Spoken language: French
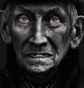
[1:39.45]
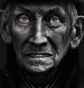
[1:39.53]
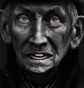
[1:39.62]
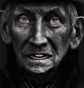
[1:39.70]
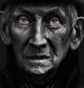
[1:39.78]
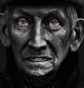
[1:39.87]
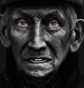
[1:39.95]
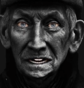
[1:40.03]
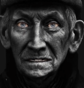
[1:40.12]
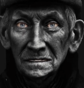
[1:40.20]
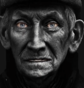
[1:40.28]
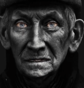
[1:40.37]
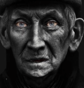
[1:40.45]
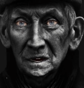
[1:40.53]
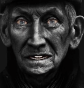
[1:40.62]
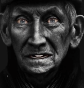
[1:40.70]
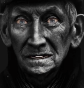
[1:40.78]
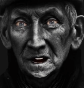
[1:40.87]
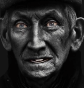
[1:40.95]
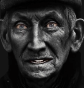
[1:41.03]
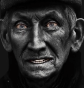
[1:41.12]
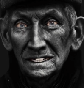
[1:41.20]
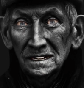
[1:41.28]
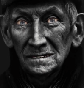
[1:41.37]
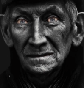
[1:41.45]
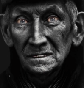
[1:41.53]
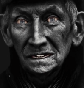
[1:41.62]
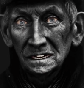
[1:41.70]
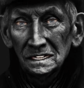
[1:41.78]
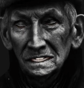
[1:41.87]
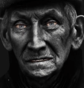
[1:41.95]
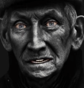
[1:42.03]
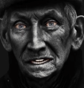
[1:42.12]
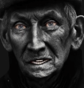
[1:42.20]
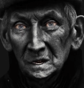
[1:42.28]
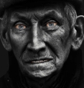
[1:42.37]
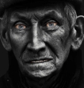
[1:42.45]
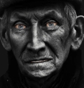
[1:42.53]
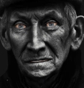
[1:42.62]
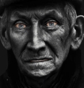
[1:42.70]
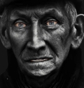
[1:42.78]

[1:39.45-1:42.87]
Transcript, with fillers: clamer haut et fort que la réforme sur les régimes spéciaux,